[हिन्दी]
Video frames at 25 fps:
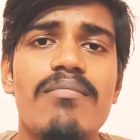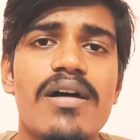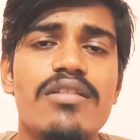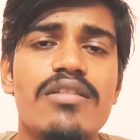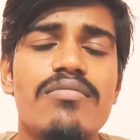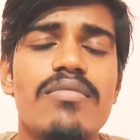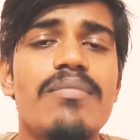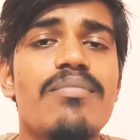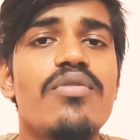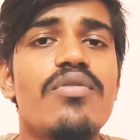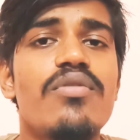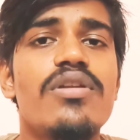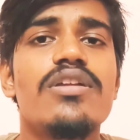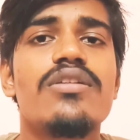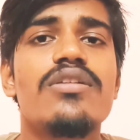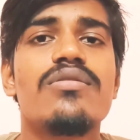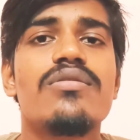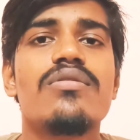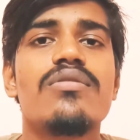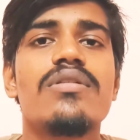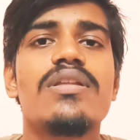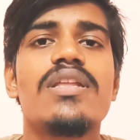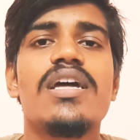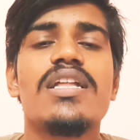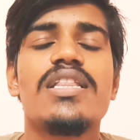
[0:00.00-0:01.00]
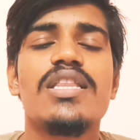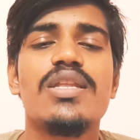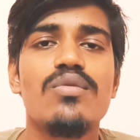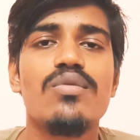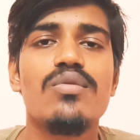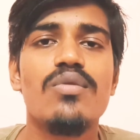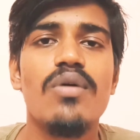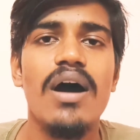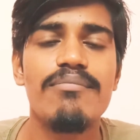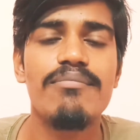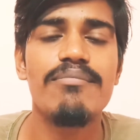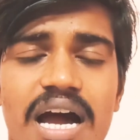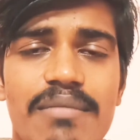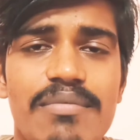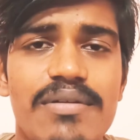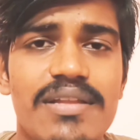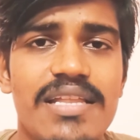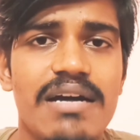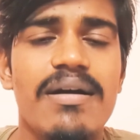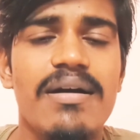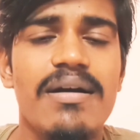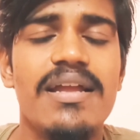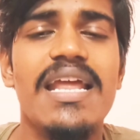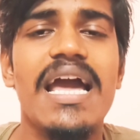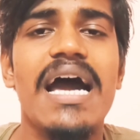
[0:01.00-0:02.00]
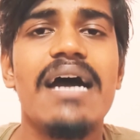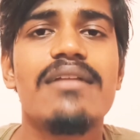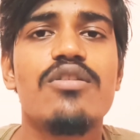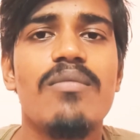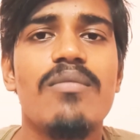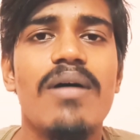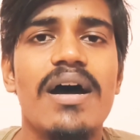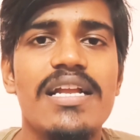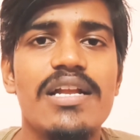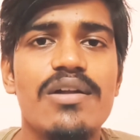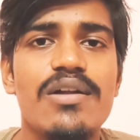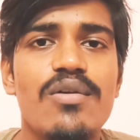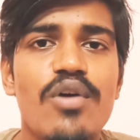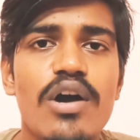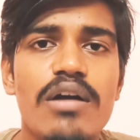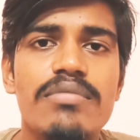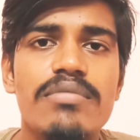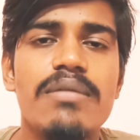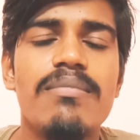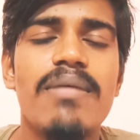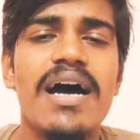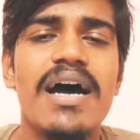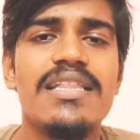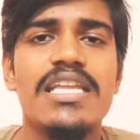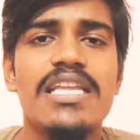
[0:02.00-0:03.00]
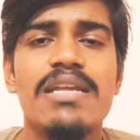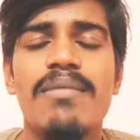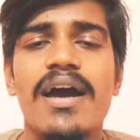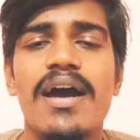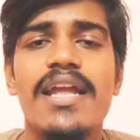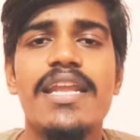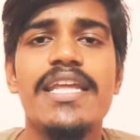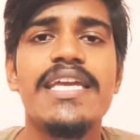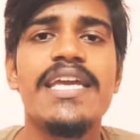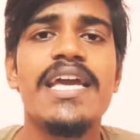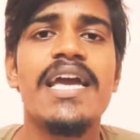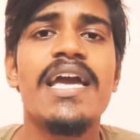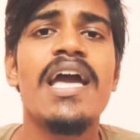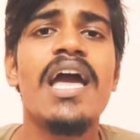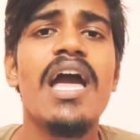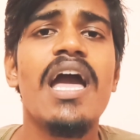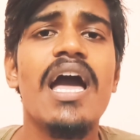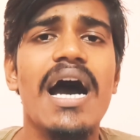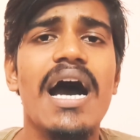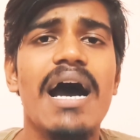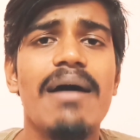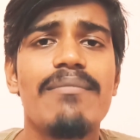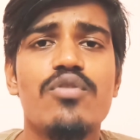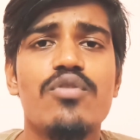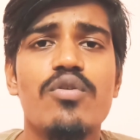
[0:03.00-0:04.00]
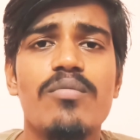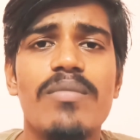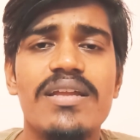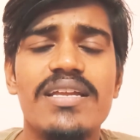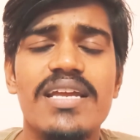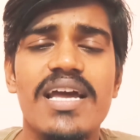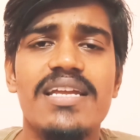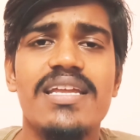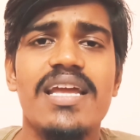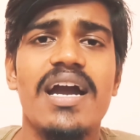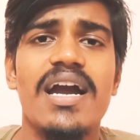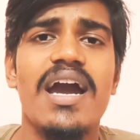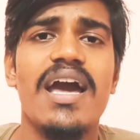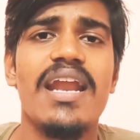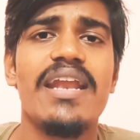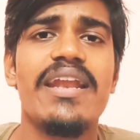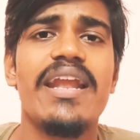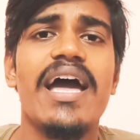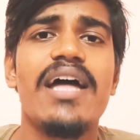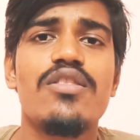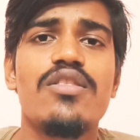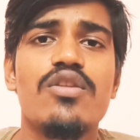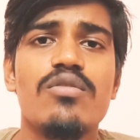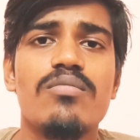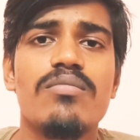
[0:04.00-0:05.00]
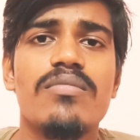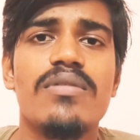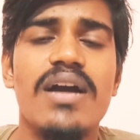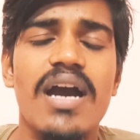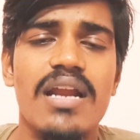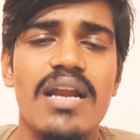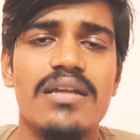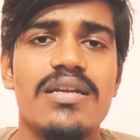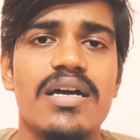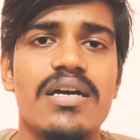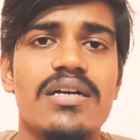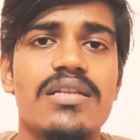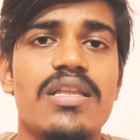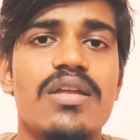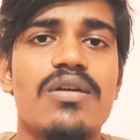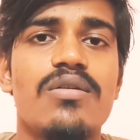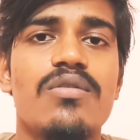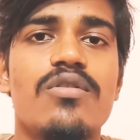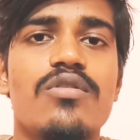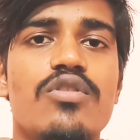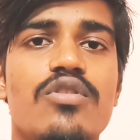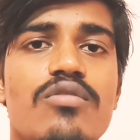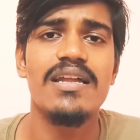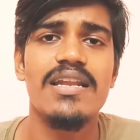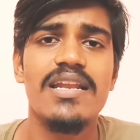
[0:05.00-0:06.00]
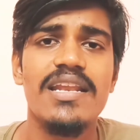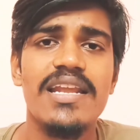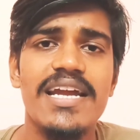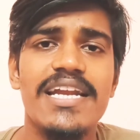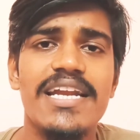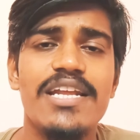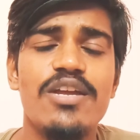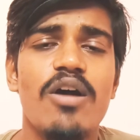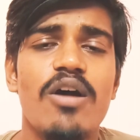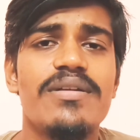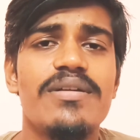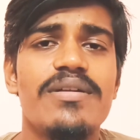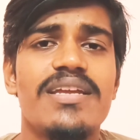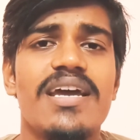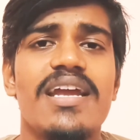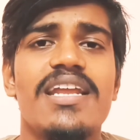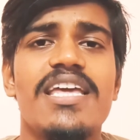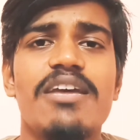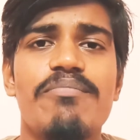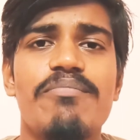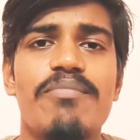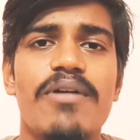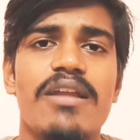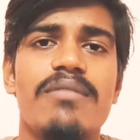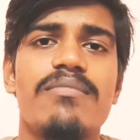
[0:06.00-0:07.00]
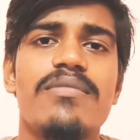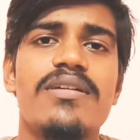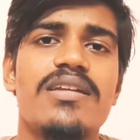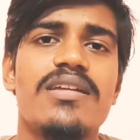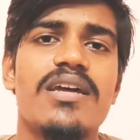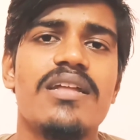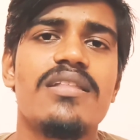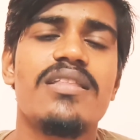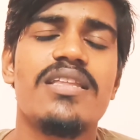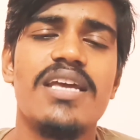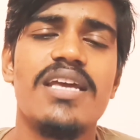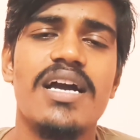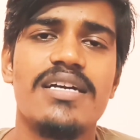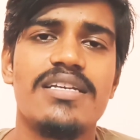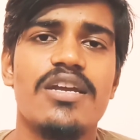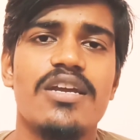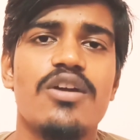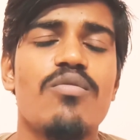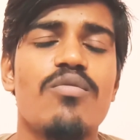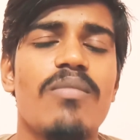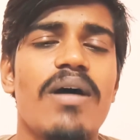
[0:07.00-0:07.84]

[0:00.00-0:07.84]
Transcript: मैं तुम्हें पूरी छूट देती हूँ अभी तक मैंने तुम्हारी कोई भी बात नहीं मानी है अब तुम्हें जैसा करना है तुम कर सकते हो लेडी ऑफिसर की परमिशन थी अक्षय